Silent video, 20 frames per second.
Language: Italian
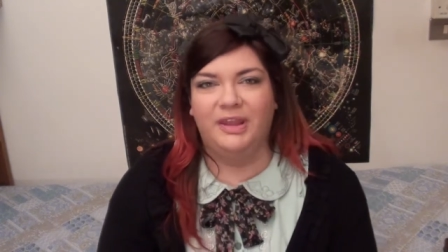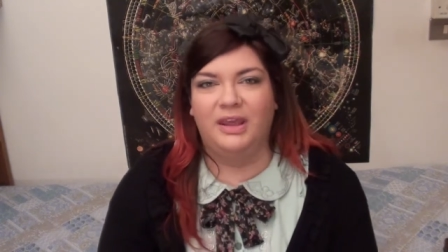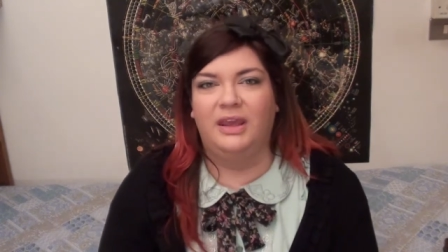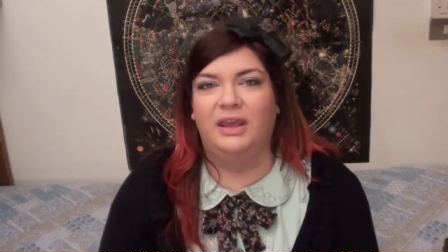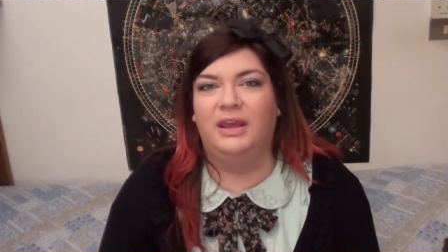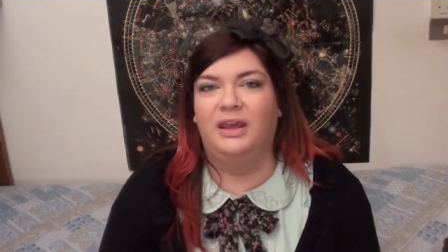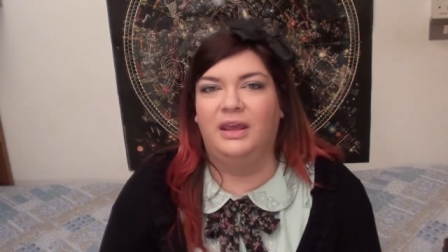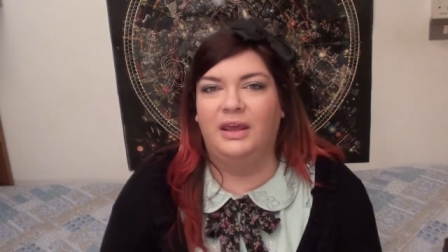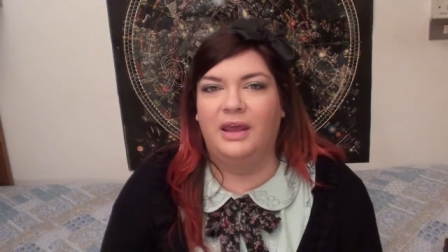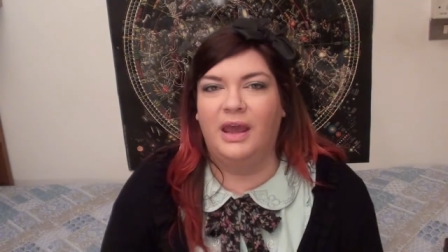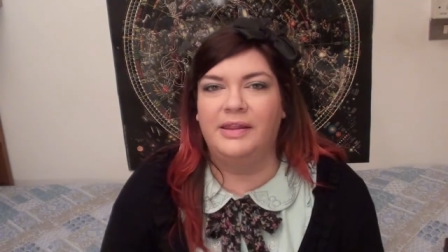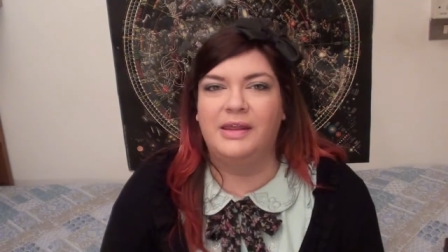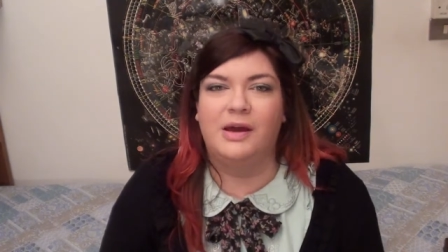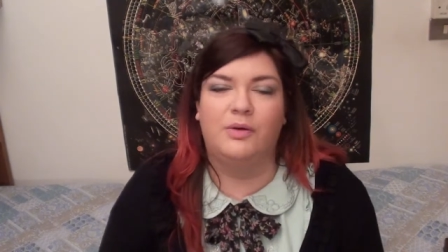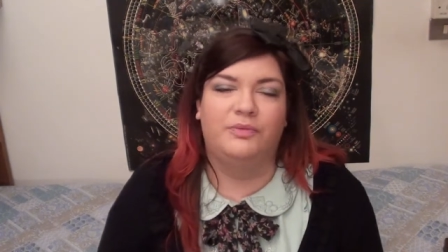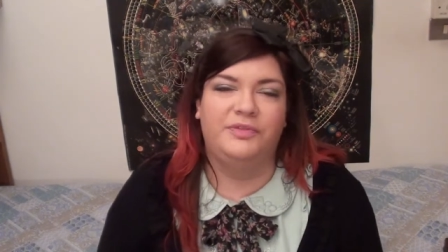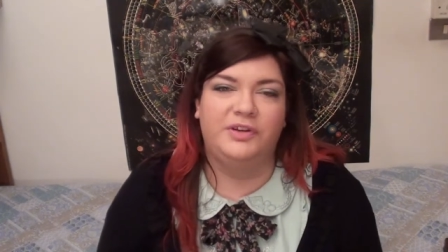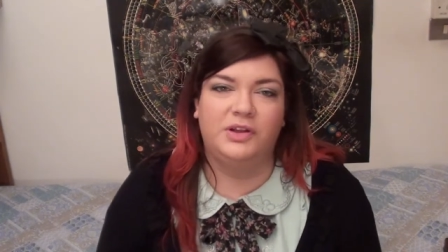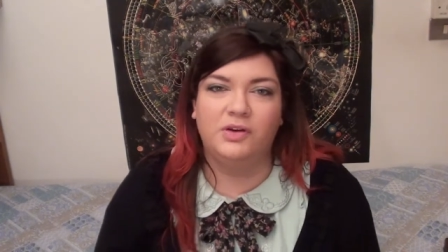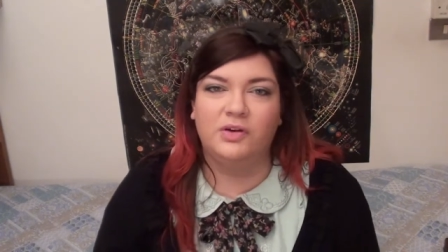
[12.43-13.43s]
ed è
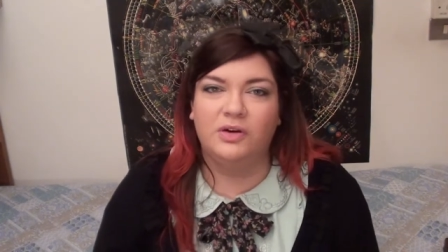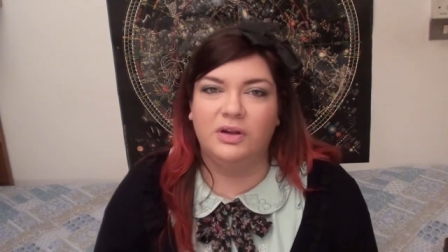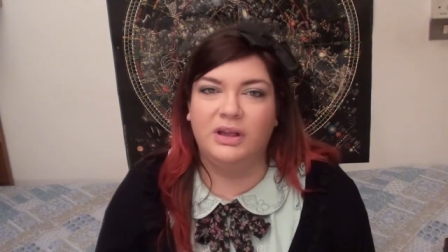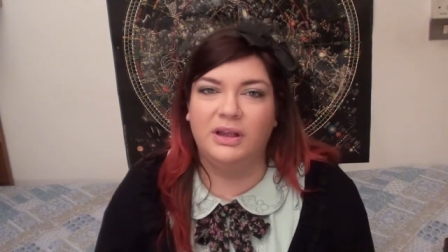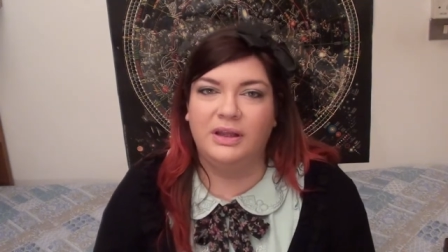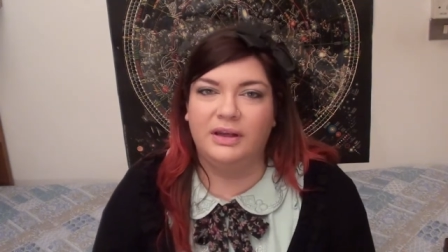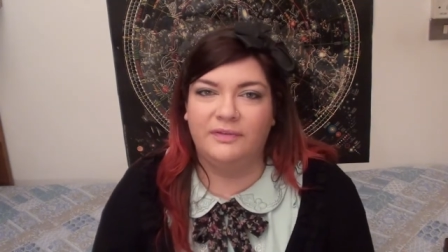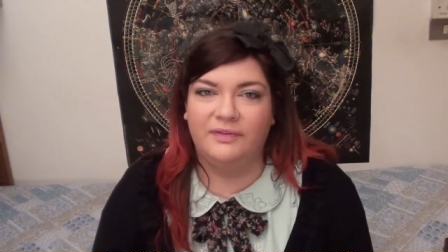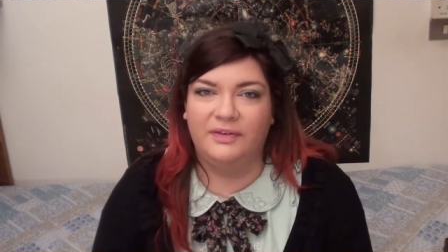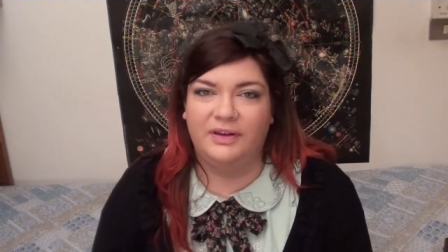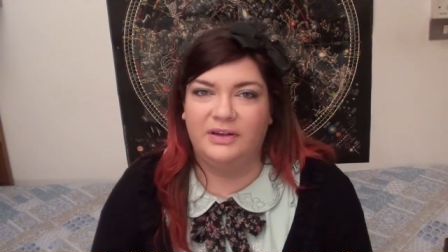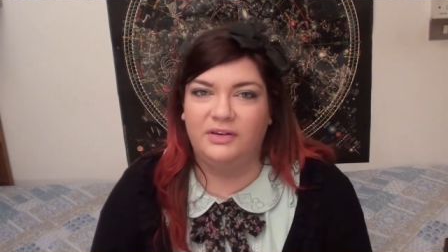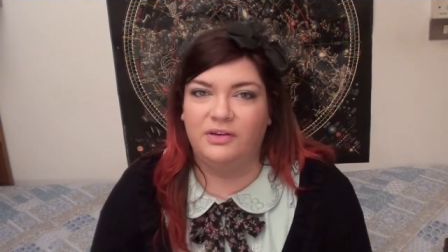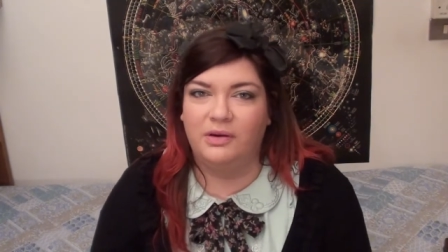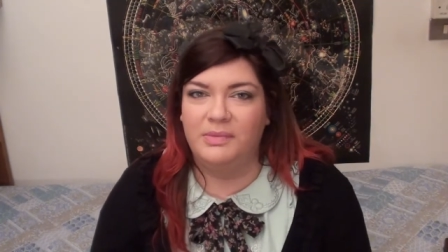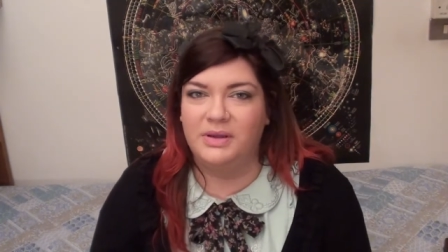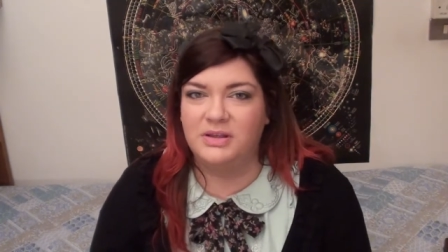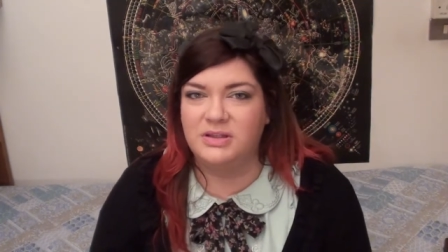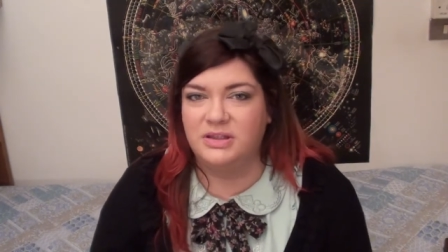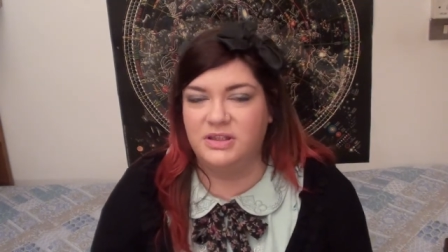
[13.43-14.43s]
un video haul riferito
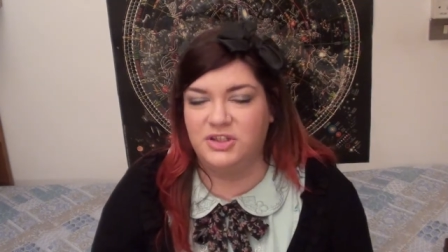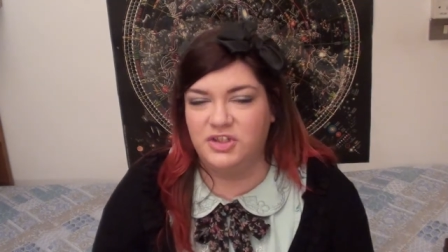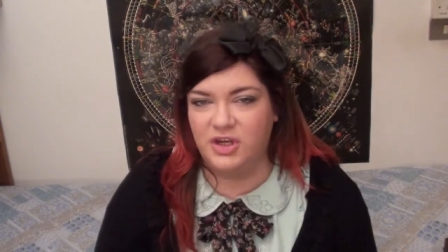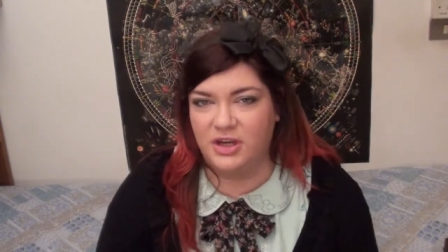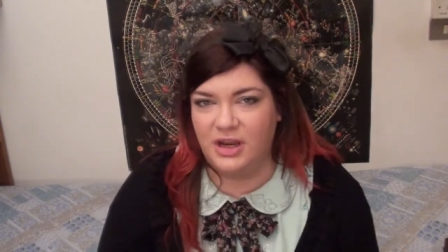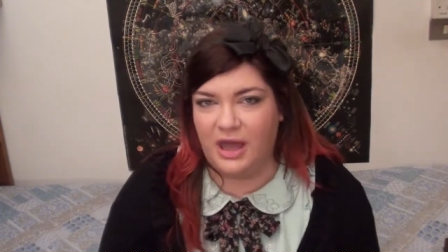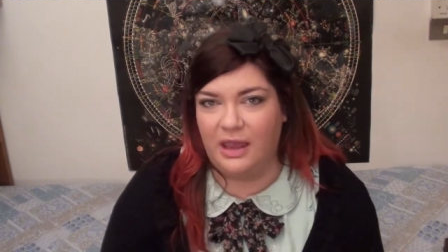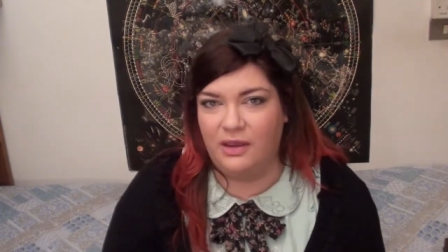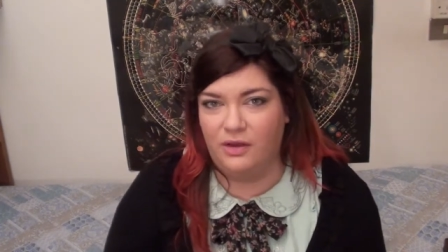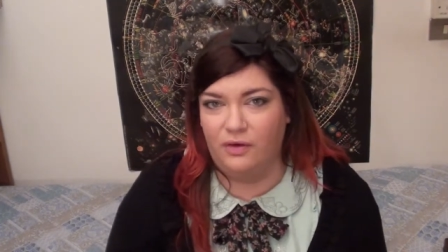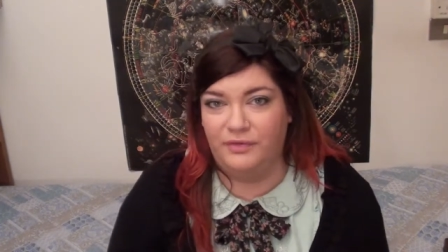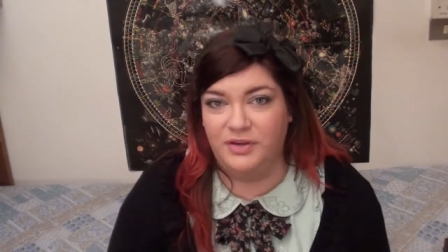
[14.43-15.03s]
al mese di gennaio,